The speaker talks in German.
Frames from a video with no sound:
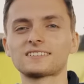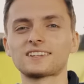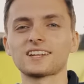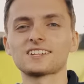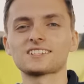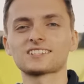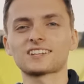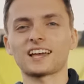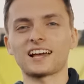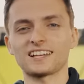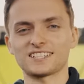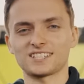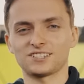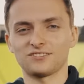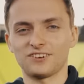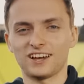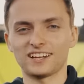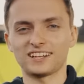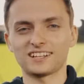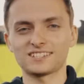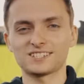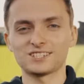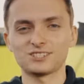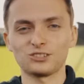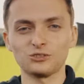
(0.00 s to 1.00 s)
das Krasse
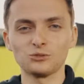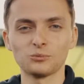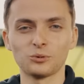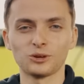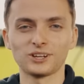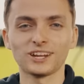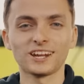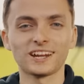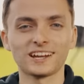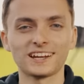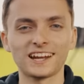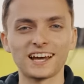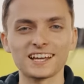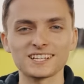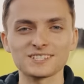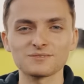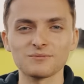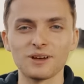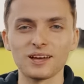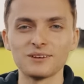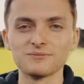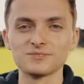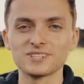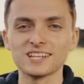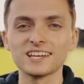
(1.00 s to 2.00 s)
war, dass das U-Boot ja dann
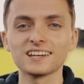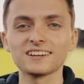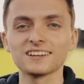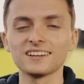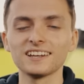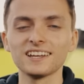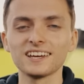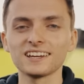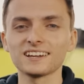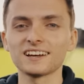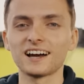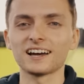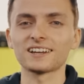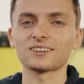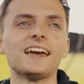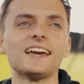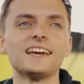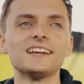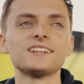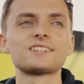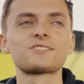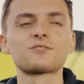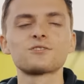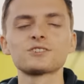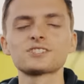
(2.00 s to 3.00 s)
erstmal in See gelegen hat.
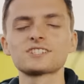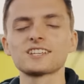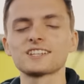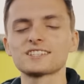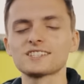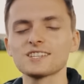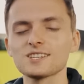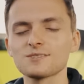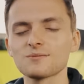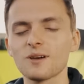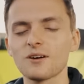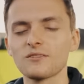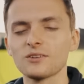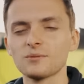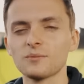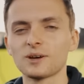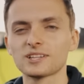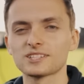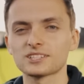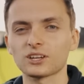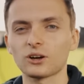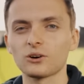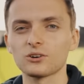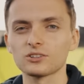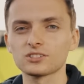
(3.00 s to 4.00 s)
Ich wusste jetzt nicht mehr, wie
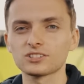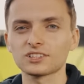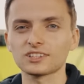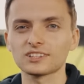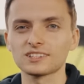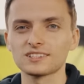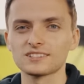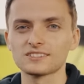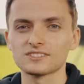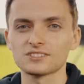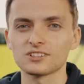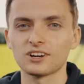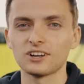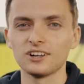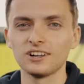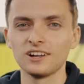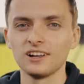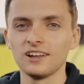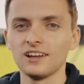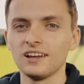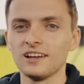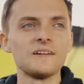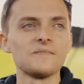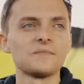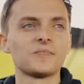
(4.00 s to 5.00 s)
man es rauskriegen soll.
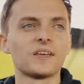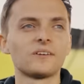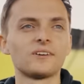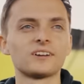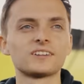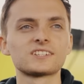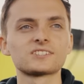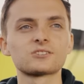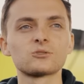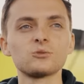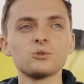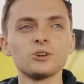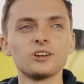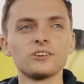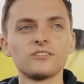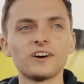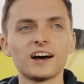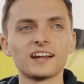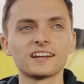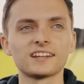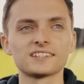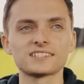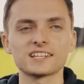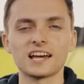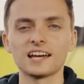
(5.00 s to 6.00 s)
Aber das Coole
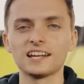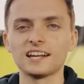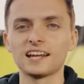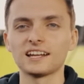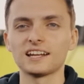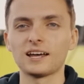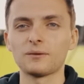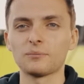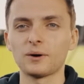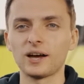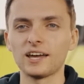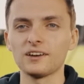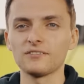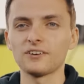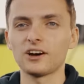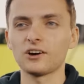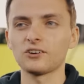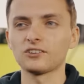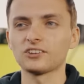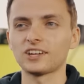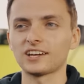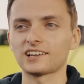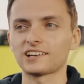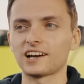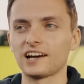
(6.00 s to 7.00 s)
war, dass einer dabei war
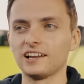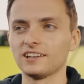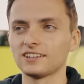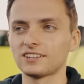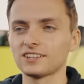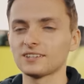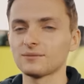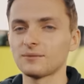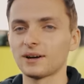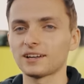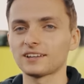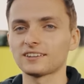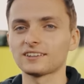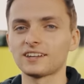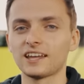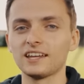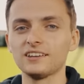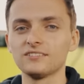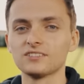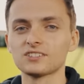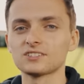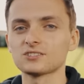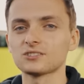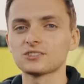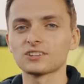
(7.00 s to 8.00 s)
und der kannte jemanden, der
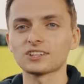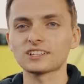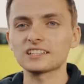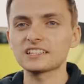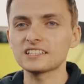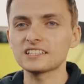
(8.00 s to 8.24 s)
irgendwie so eine